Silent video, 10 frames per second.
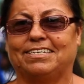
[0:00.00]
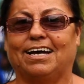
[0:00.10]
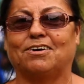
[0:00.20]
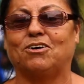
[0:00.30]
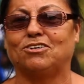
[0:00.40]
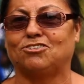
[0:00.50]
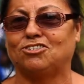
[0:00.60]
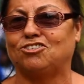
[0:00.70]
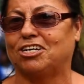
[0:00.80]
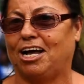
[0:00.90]
E agora o
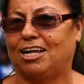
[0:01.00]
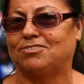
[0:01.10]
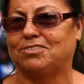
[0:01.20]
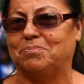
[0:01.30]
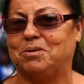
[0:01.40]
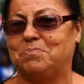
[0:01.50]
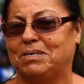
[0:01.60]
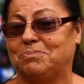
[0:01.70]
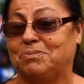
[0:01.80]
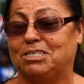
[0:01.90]
sindicato também
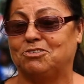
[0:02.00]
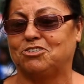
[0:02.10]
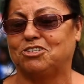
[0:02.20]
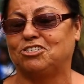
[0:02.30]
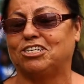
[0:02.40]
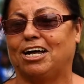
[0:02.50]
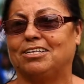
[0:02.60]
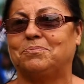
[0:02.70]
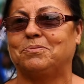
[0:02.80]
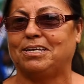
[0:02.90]
parabeniza o
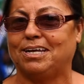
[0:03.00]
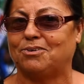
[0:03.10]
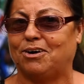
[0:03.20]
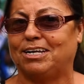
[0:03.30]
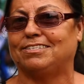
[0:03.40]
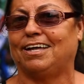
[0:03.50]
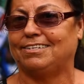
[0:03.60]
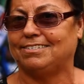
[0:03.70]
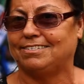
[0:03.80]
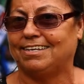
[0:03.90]
sindicato, porque agora está
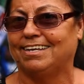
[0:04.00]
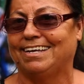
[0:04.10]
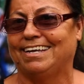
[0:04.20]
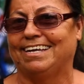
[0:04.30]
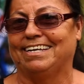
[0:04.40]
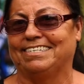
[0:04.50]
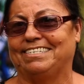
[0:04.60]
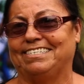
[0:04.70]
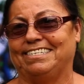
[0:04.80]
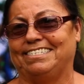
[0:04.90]

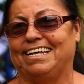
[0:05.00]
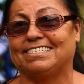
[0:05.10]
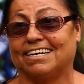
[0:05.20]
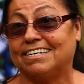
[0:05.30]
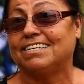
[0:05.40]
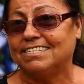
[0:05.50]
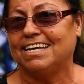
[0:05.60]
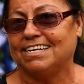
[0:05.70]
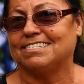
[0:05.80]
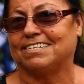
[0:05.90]
nessa
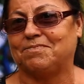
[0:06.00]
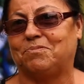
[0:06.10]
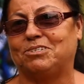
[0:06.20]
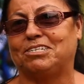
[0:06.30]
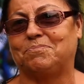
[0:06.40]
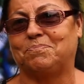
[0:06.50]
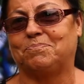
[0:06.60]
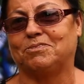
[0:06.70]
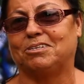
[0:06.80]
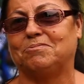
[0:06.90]
grandeza que
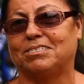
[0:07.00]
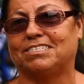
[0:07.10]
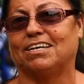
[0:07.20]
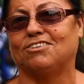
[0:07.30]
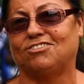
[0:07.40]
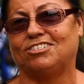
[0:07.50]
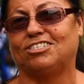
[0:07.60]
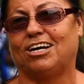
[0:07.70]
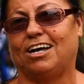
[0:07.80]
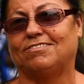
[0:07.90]
podemos dizer que o
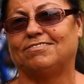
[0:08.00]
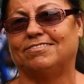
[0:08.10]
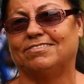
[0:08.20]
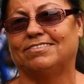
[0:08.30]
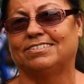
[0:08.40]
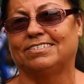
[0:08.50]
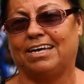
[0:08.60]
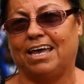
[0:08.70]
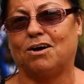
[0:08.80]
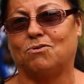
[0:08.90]
sindicato
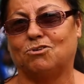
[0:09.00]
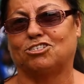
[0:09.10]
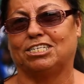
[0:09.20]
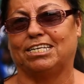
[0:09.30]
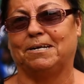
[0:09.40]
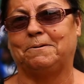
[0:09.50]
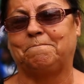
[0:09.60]
é hoje. Né?